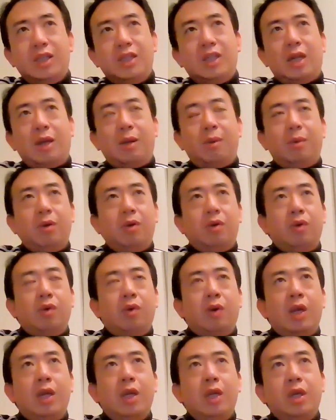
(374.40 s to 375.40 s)
四大博物
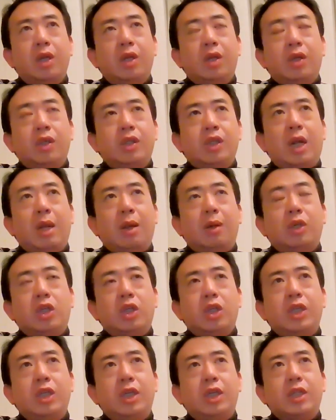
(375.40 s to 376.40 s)
馆，四大
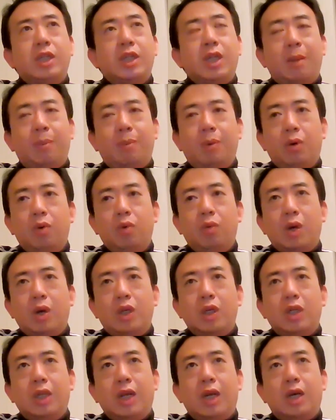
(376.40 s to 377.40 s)
世界四大博物
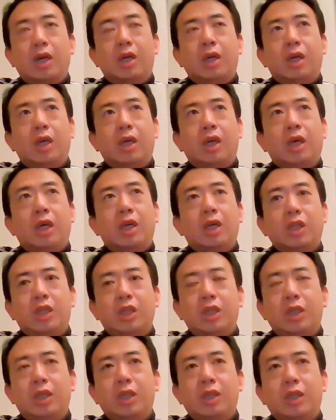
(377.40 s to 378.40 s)
馆是哪个啊？
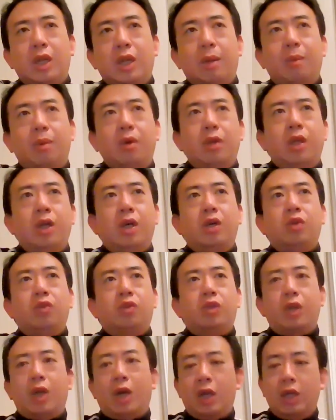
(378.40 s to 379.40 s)
世界四大博，一个
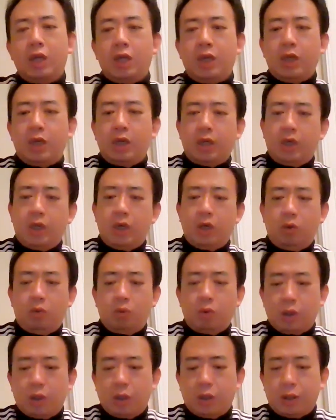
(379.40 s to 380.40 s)
就是英
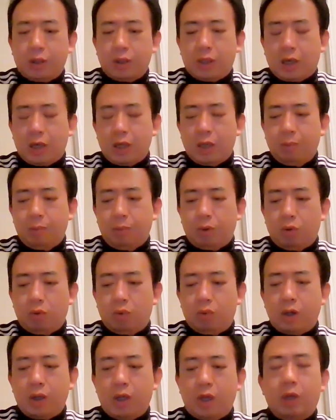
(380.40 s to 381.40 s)
国的大英博
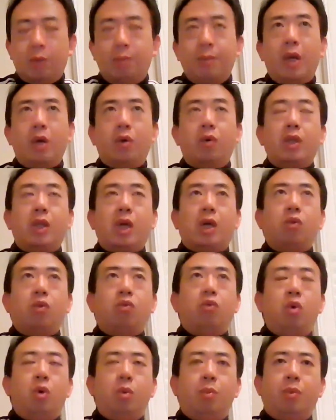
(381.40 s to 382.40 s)
物馆，一个美国大
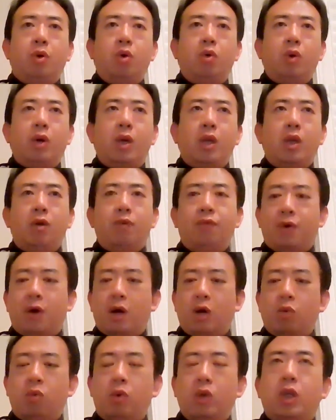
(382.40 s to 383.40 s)
都会博物馆，一个法
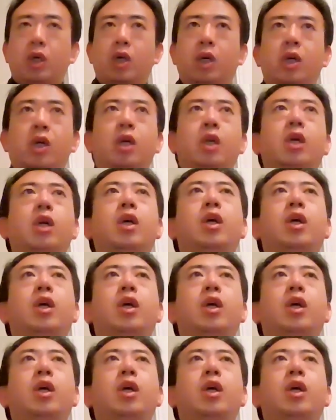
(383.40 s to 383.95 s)
国的